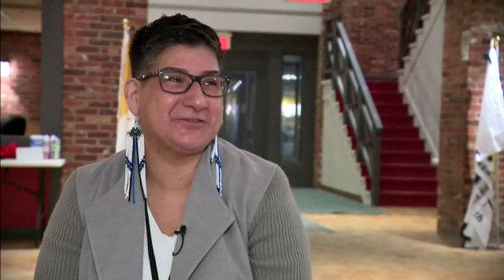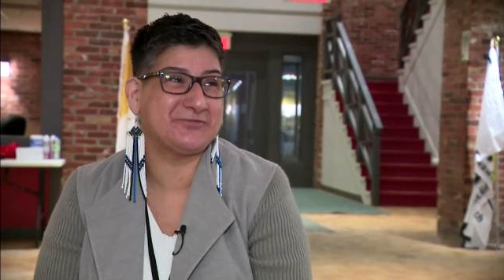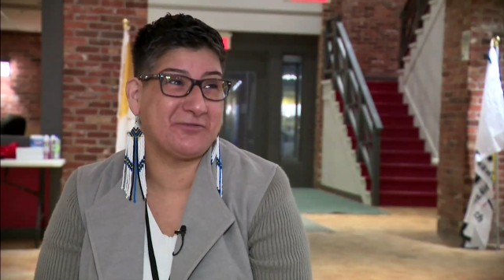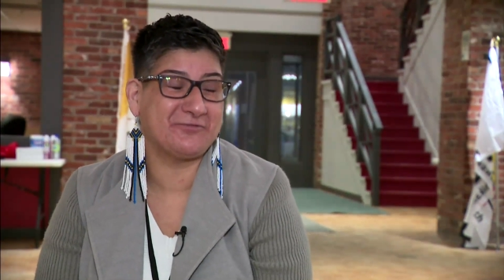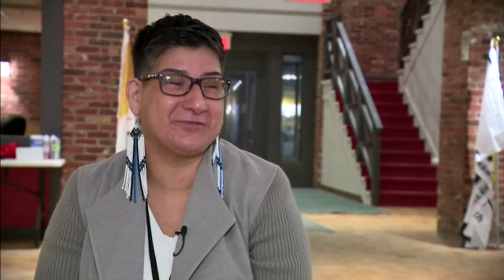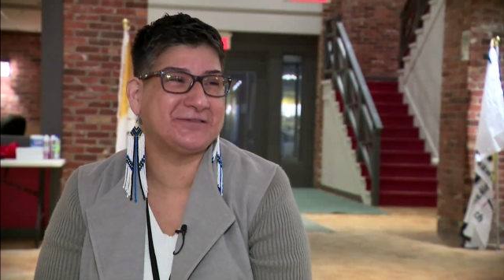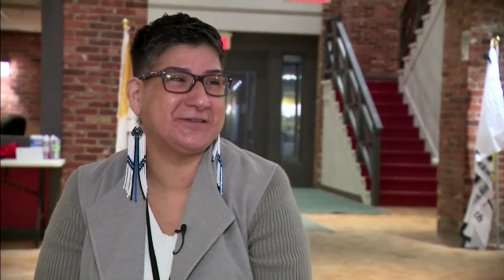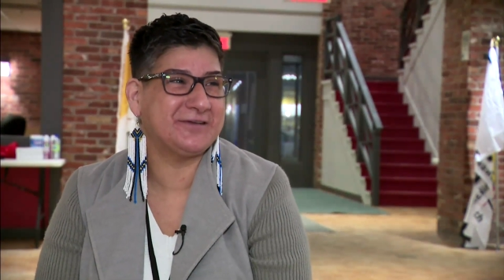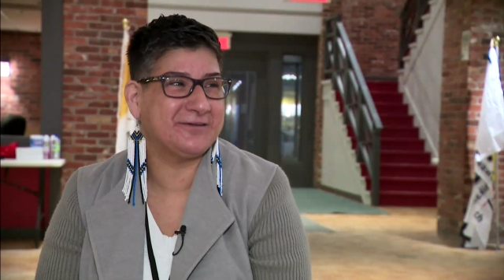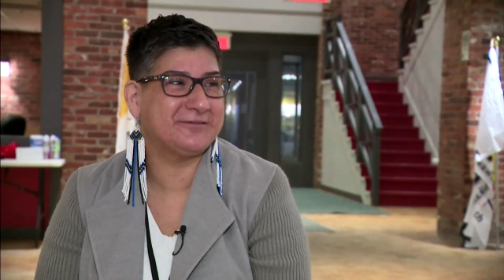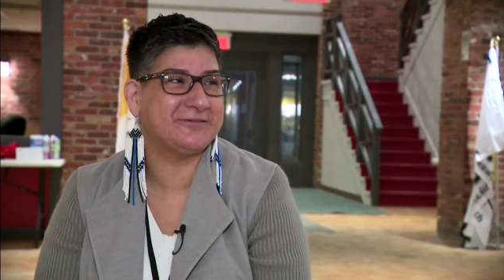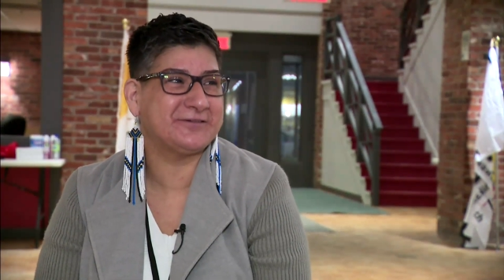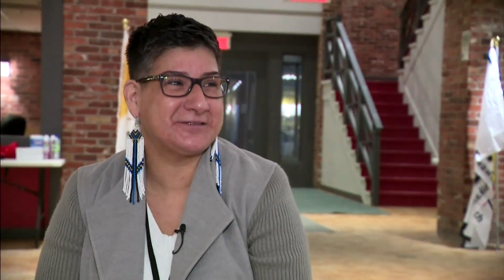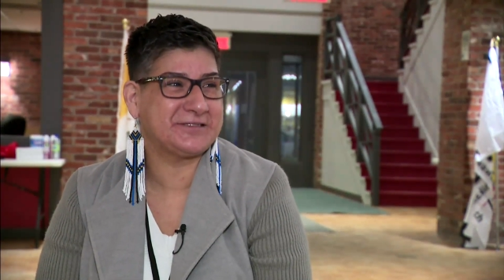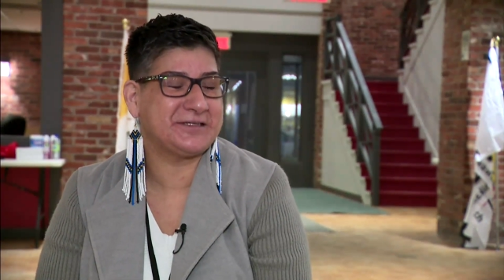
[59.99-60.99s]
je vais vous dire.
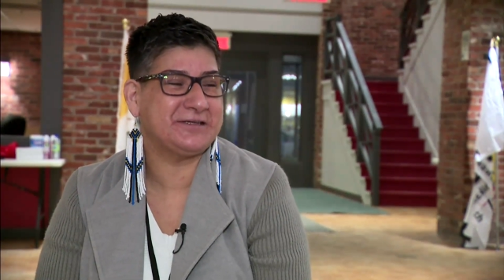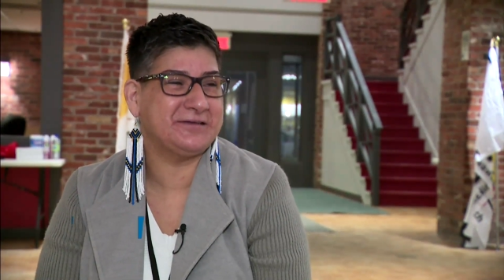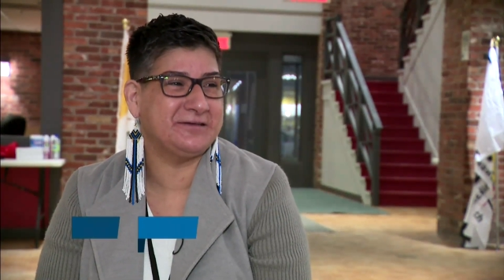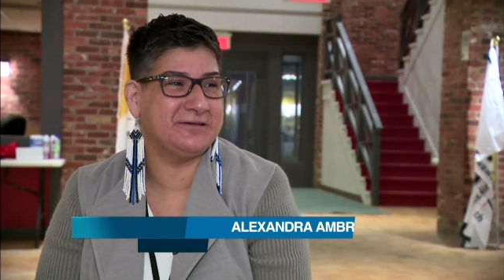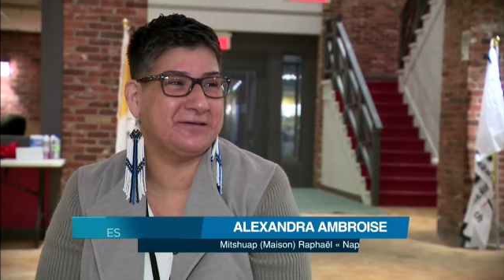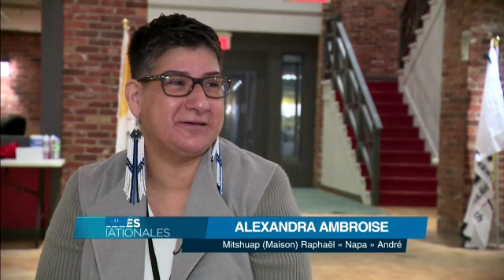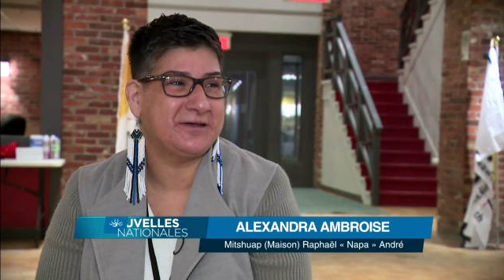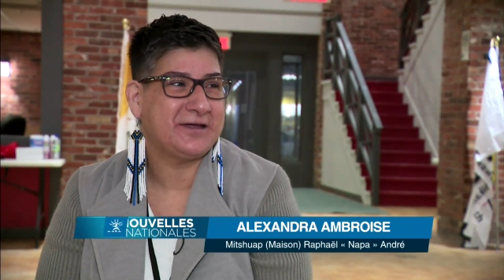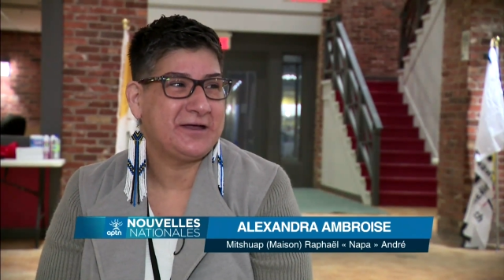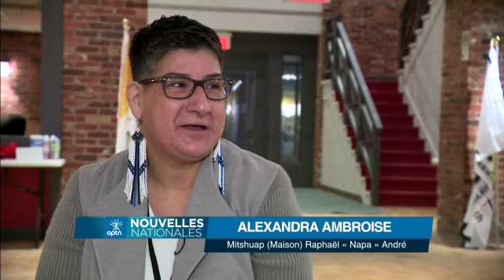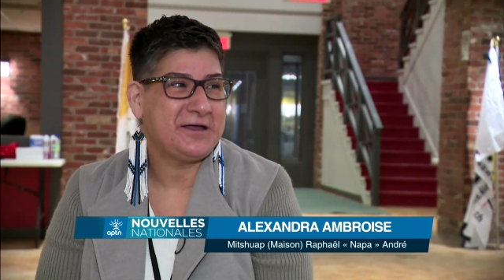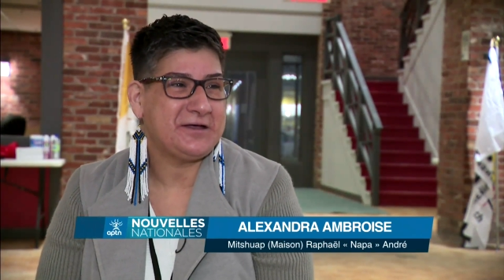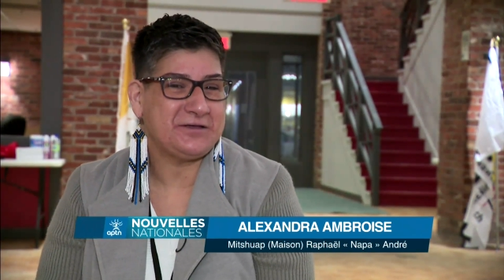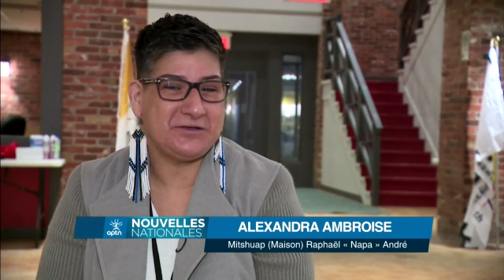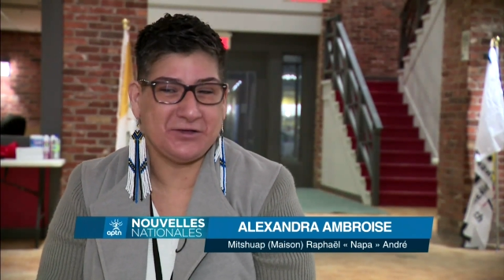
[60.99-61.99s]
C'est, euh,
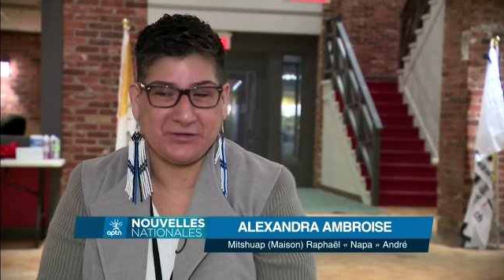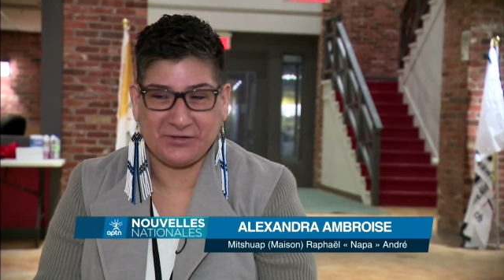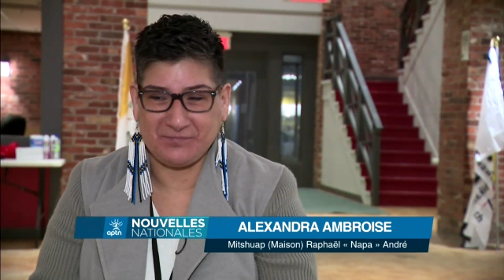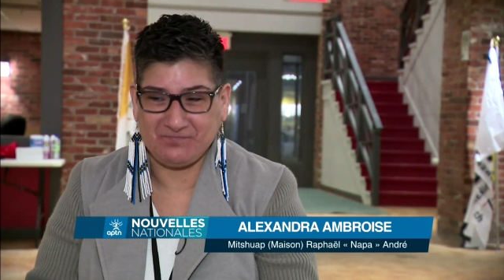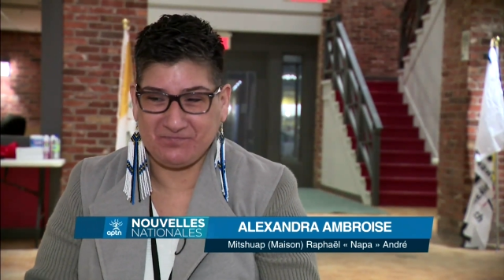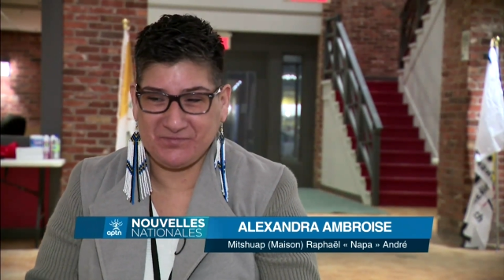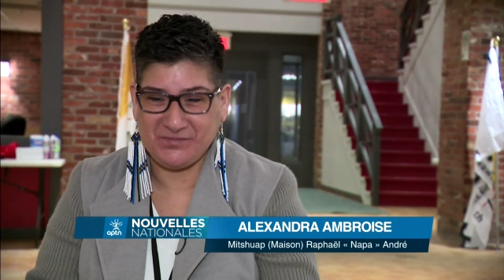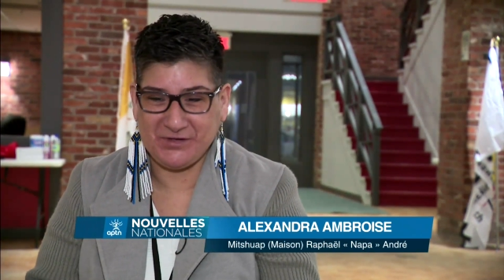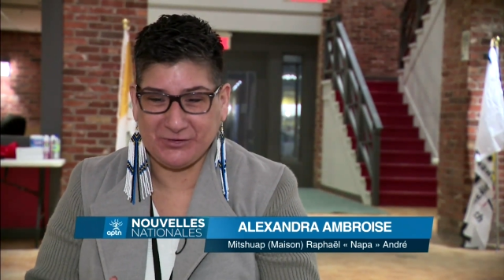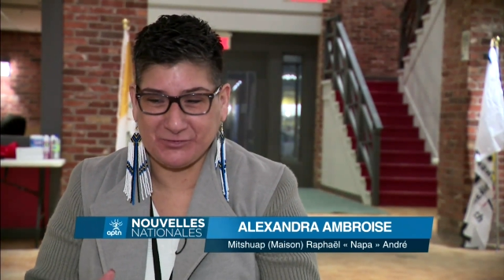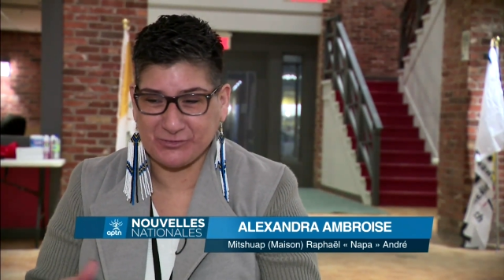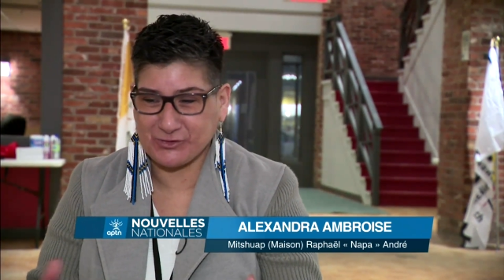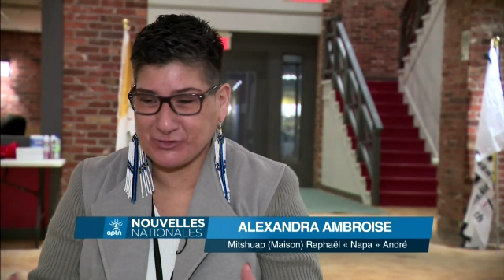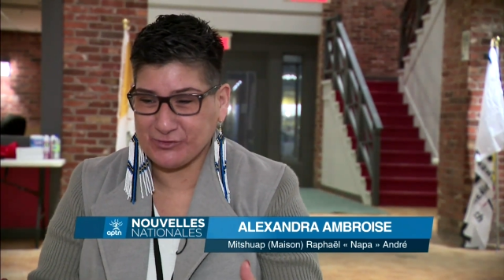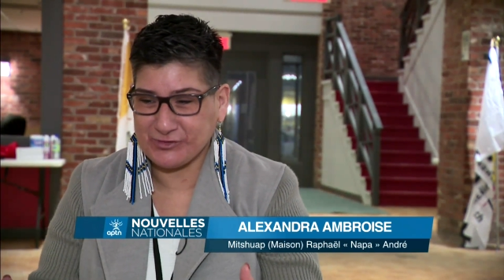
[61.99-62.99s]
il, y a,
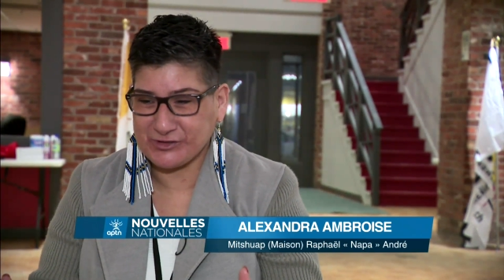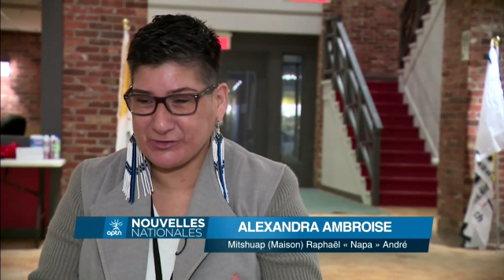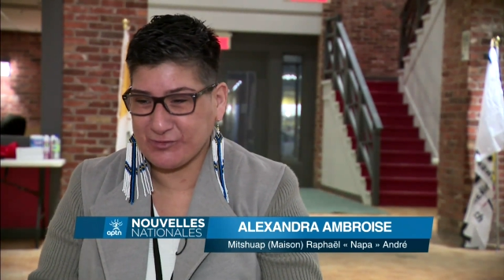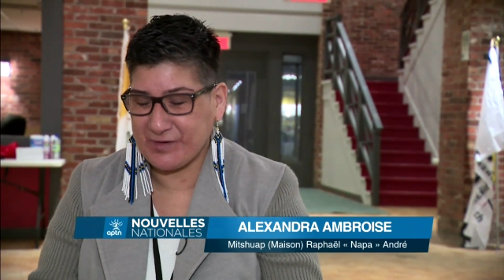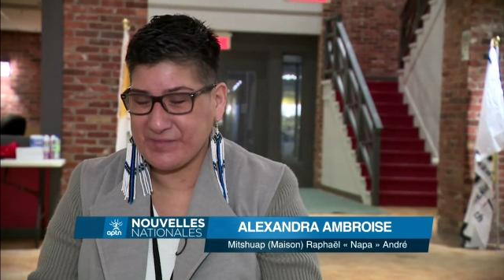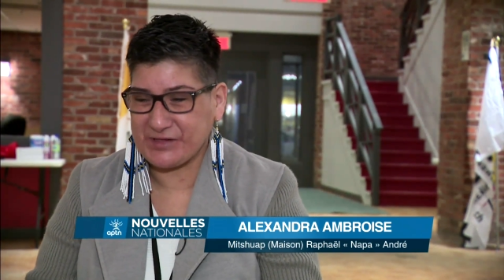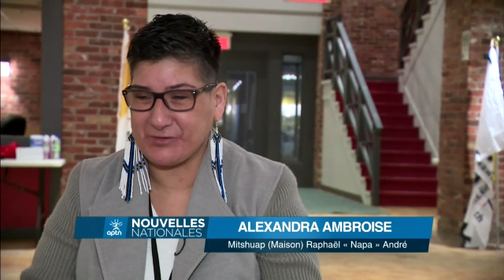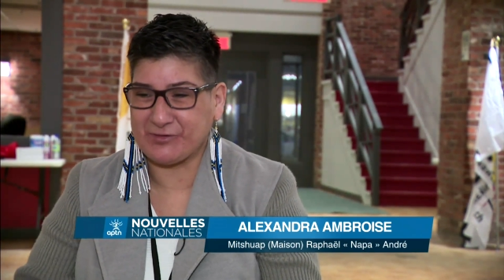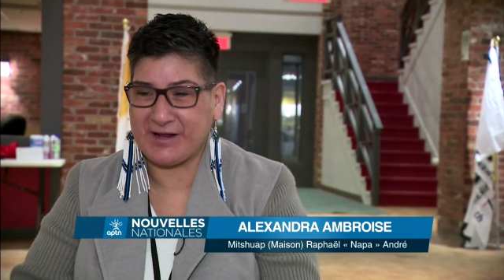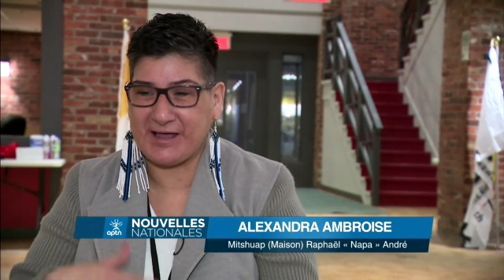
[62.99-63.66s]
toujours soit, mettons, la